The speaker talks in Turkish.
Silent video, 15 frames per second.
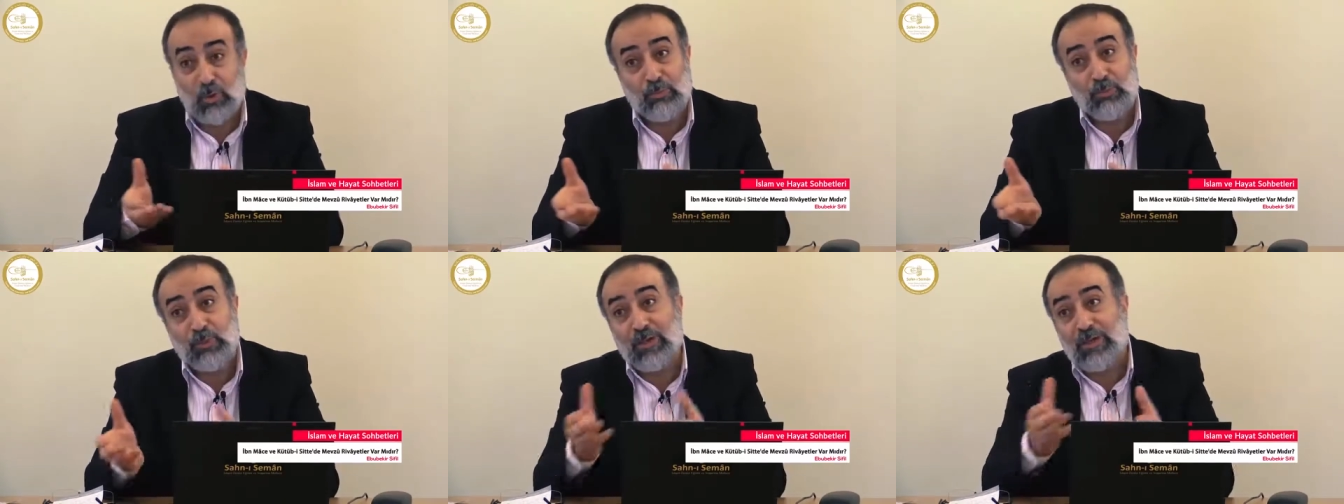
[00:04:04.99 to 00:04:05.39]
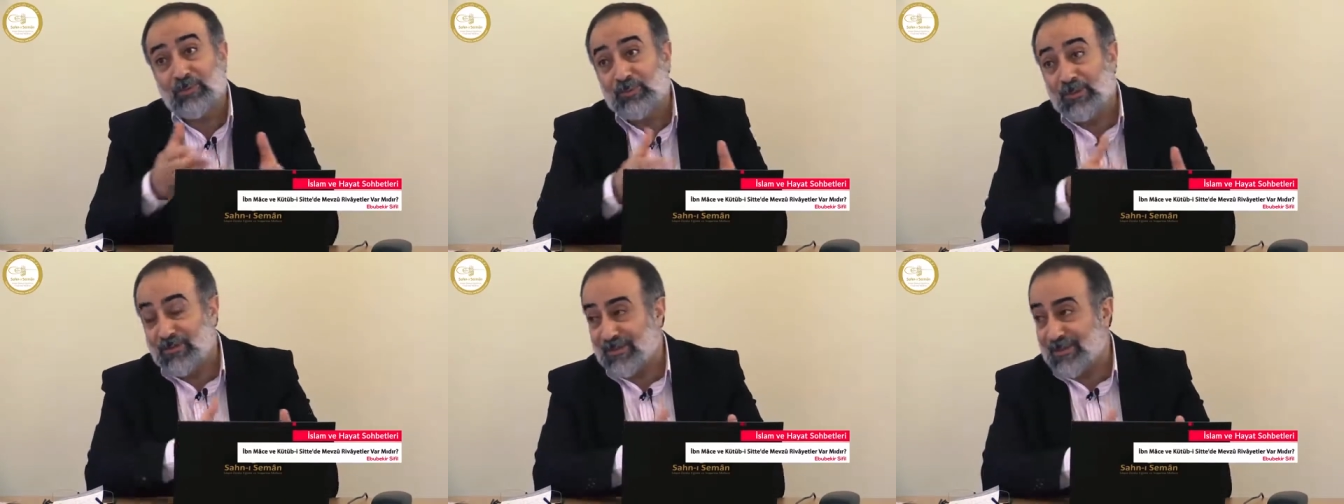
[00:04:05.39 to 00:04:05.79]

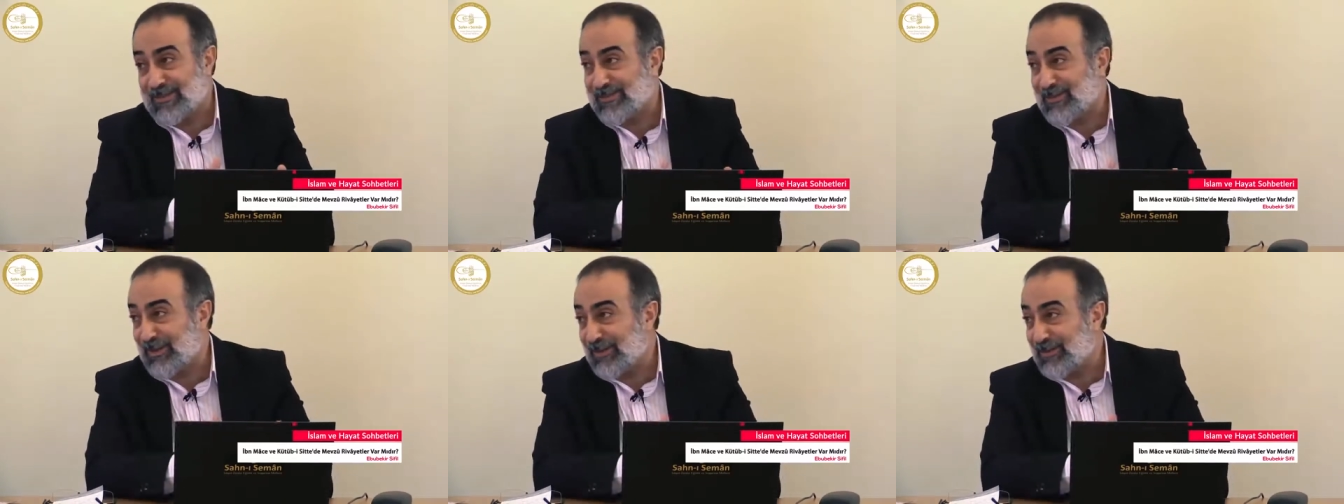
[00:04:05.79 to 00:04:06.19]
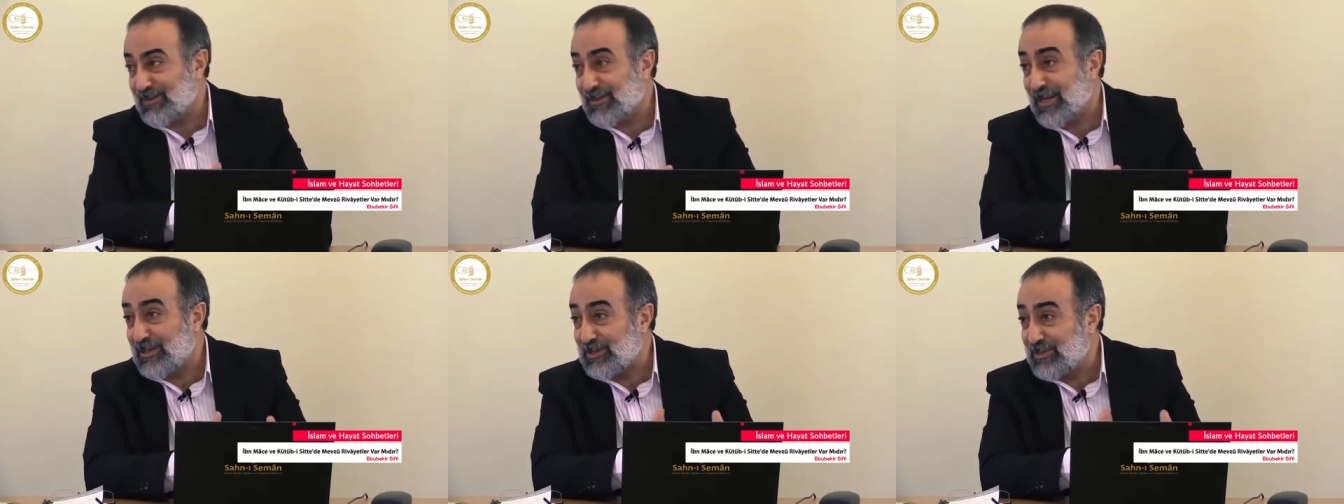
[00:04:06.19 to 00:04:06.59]
Öbürleri bu defa
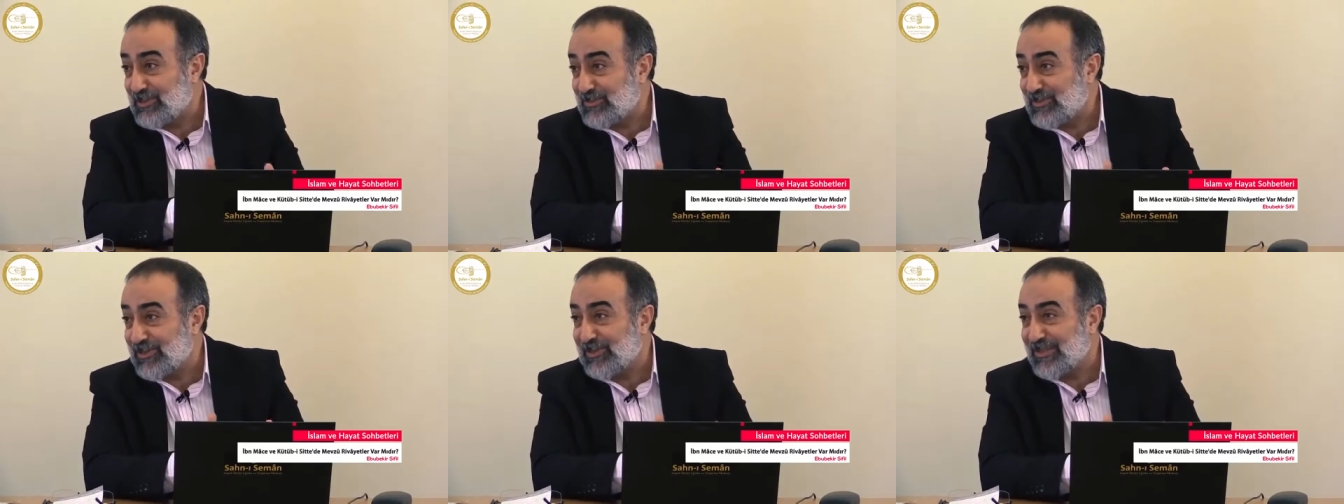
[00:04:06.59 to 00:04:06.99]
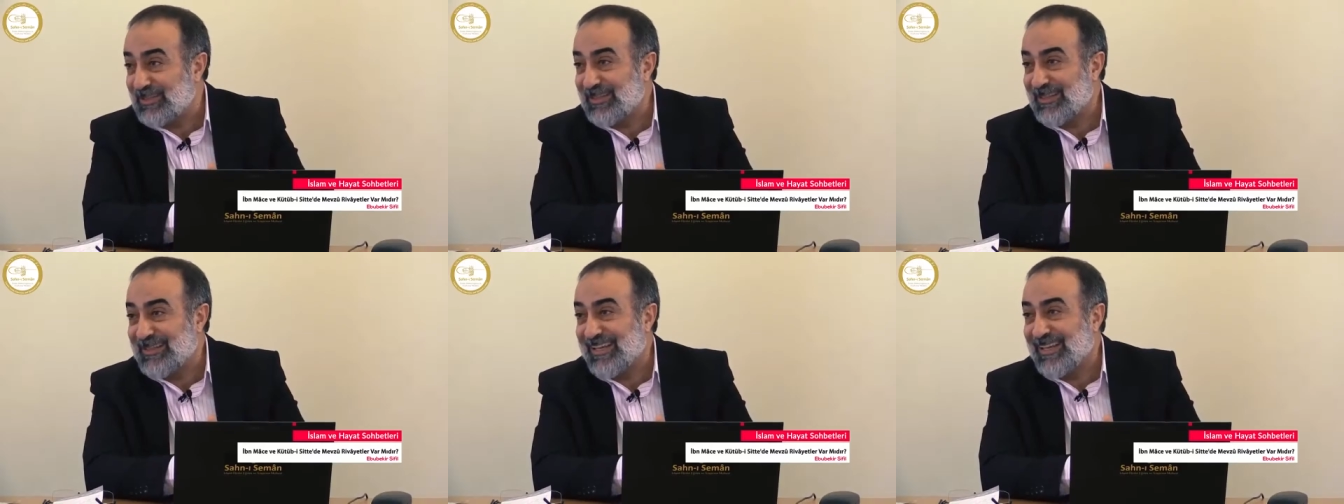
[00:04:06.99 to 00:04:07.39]
saldırıyor. Sen kimsin
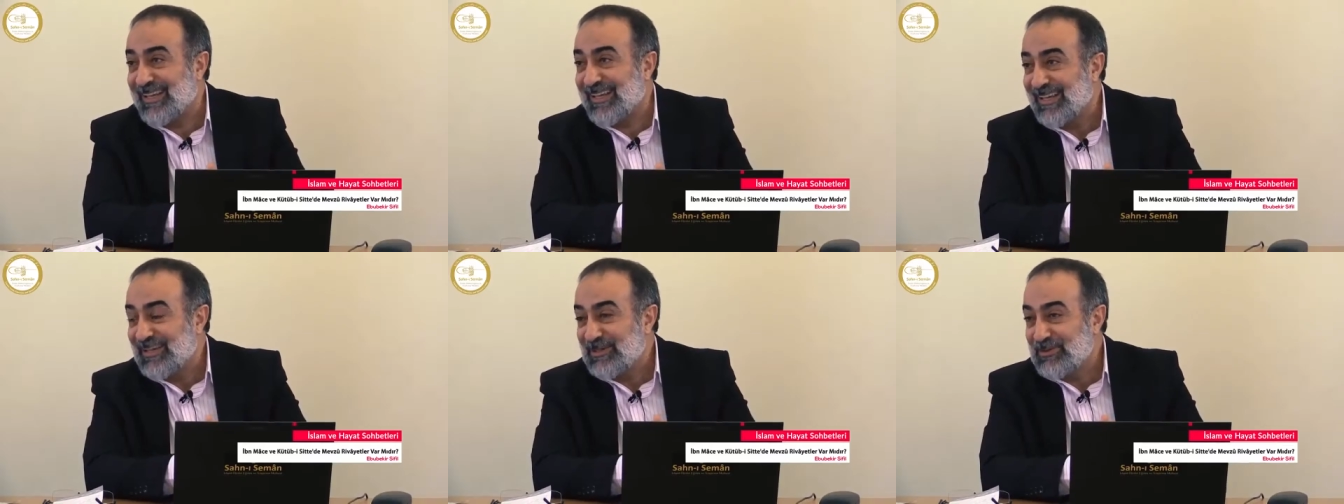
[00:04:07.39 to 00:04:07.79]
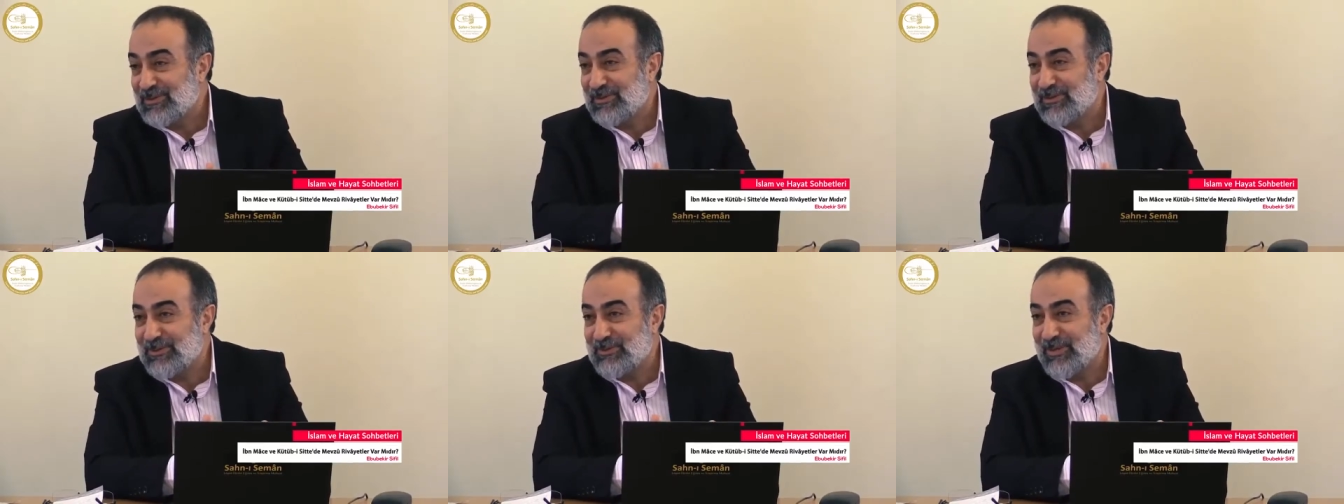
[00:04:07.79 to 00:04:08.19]
İhya'da
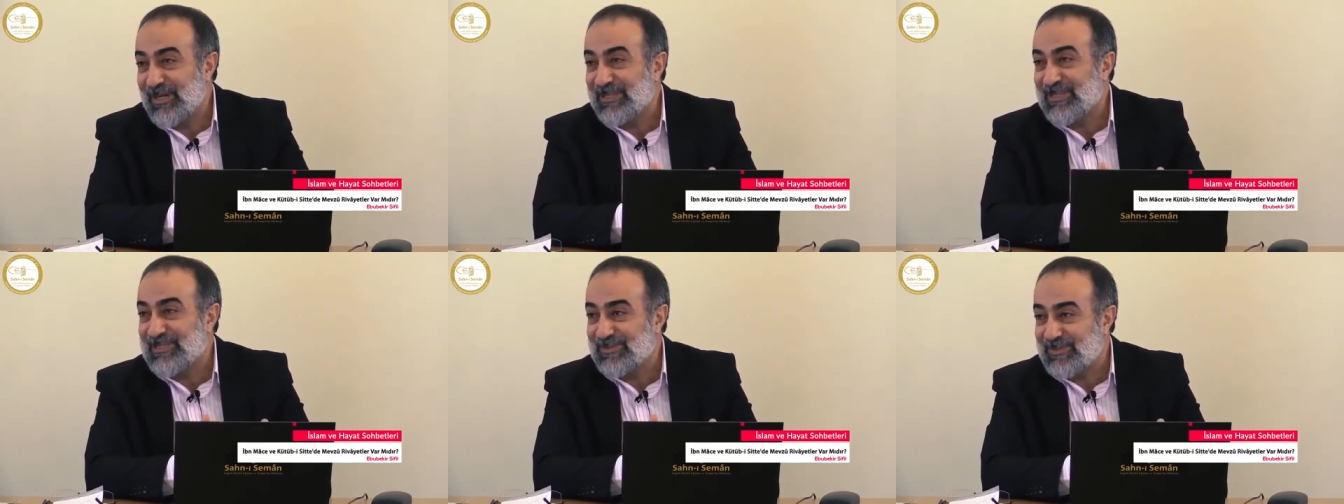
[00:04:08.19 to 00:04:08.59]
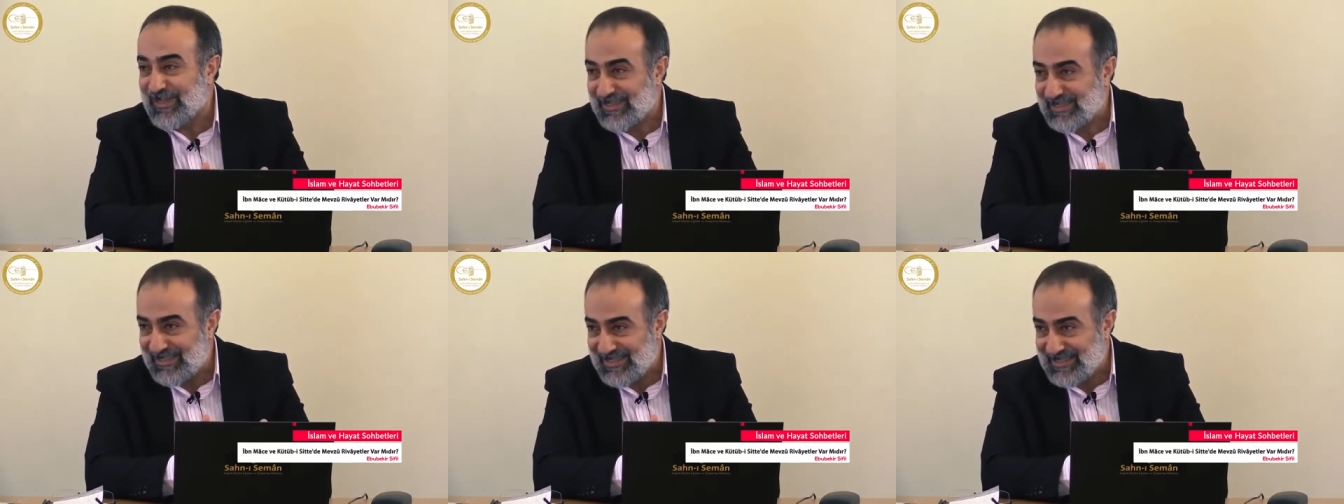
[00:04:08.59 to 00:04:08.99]
uydurma hadis
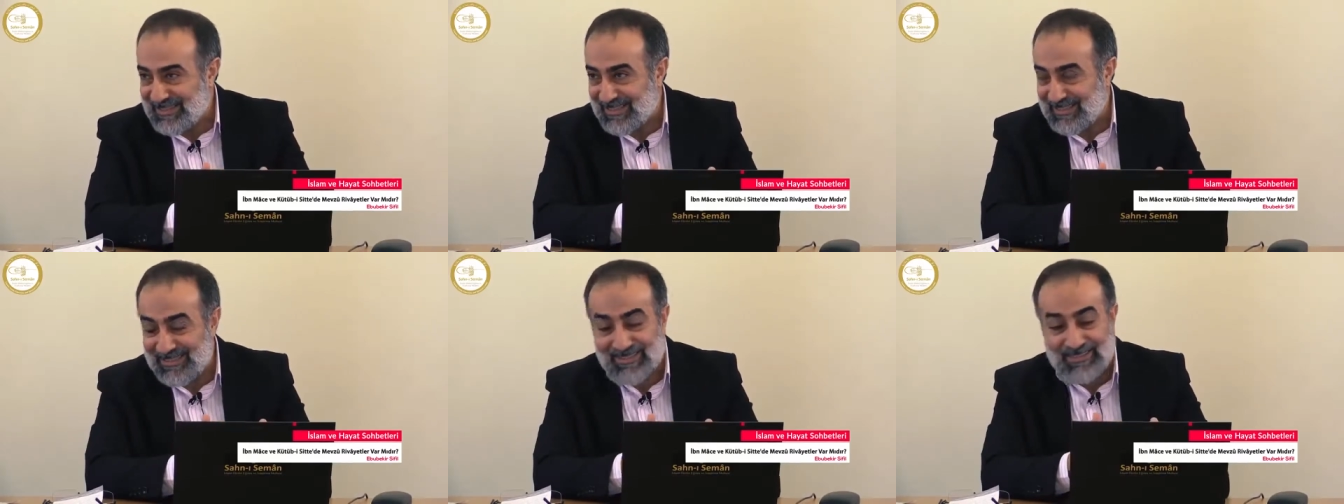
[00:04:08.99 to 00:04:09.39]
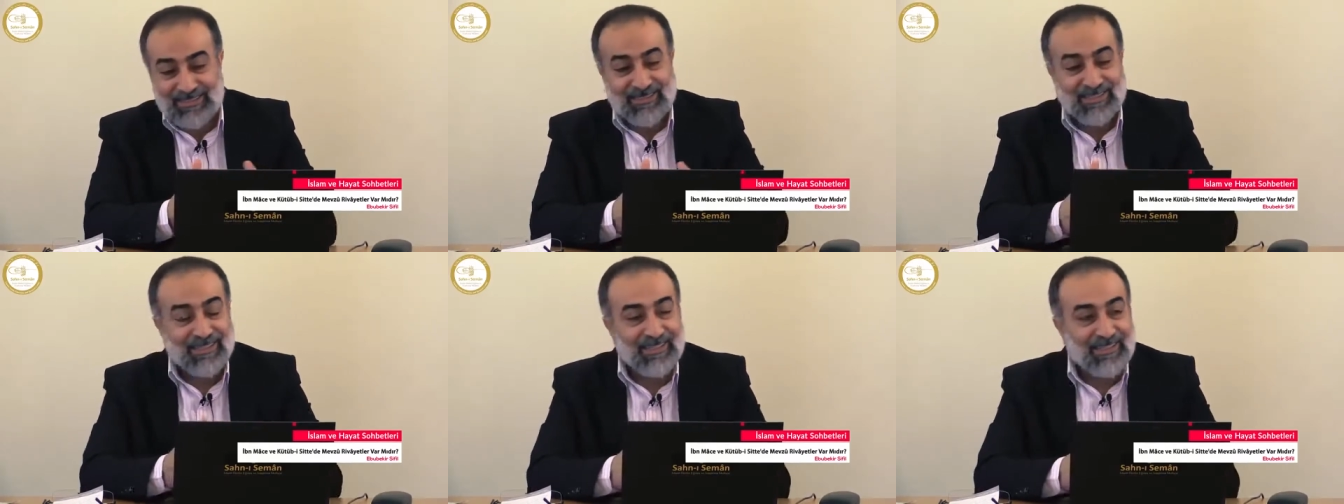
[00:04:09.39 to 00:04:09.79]
var
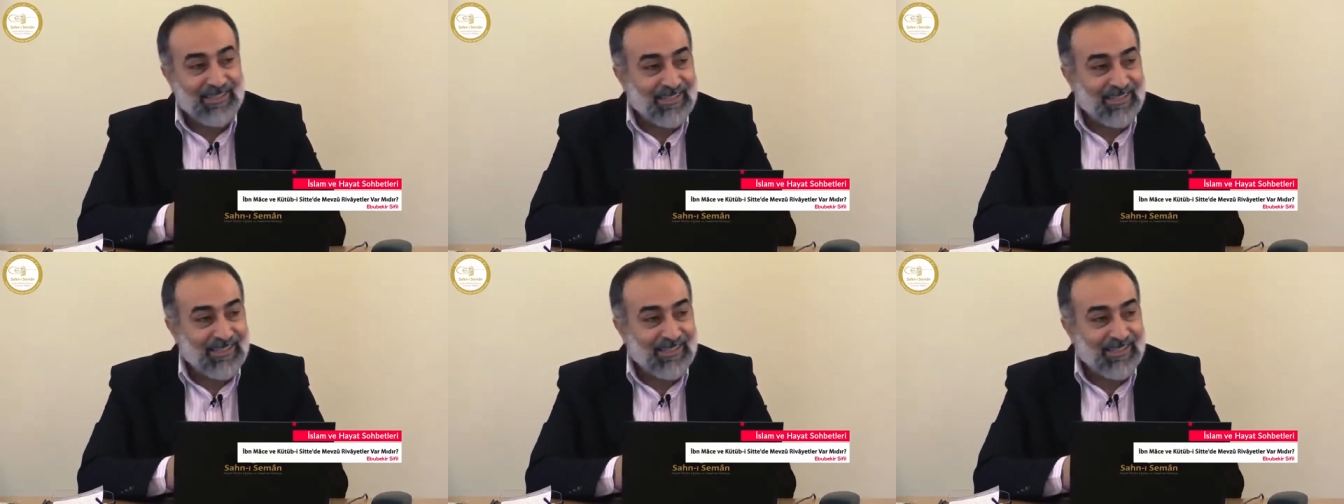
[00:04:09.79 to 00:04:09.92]
diyeceksin.